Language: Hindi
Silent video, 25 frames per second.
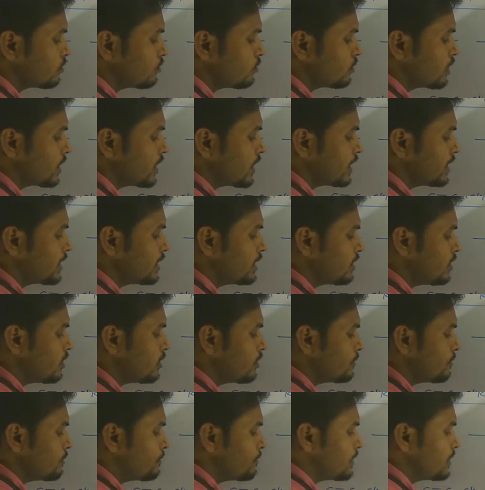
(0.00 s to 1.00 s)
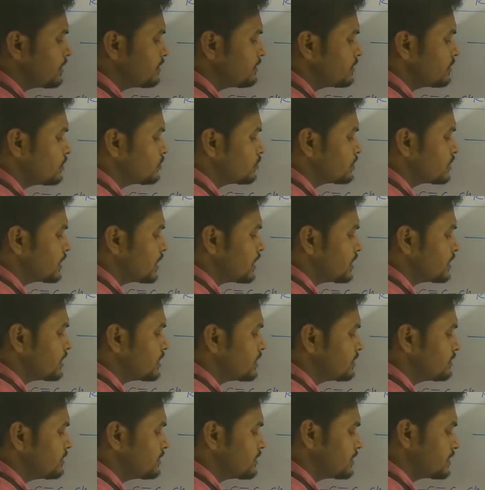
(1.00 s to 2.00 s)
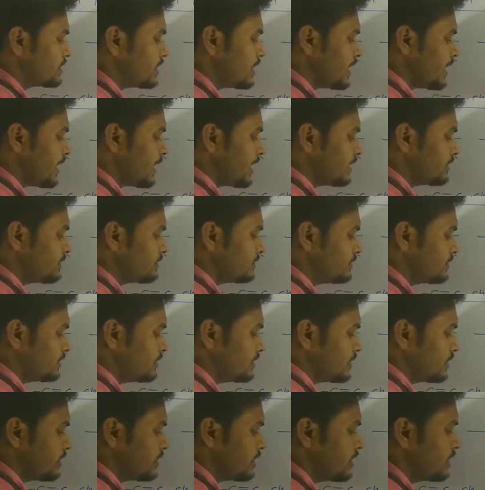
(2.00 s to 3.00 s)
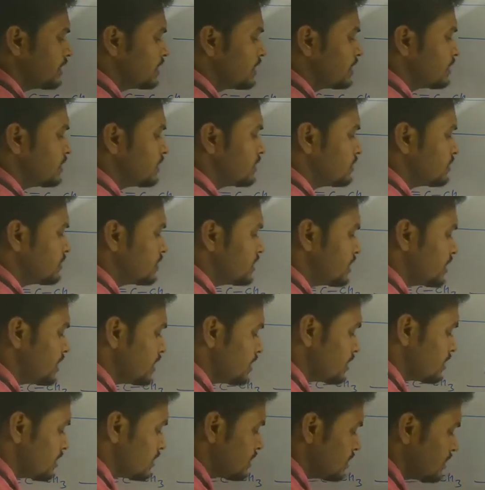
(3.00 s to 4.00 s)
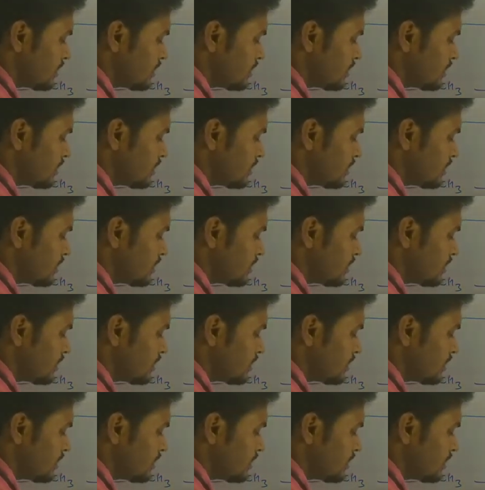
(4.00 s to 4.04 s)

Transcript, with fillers: क्लोराइड और प्लस होता है रीजन क्या एस ठीक है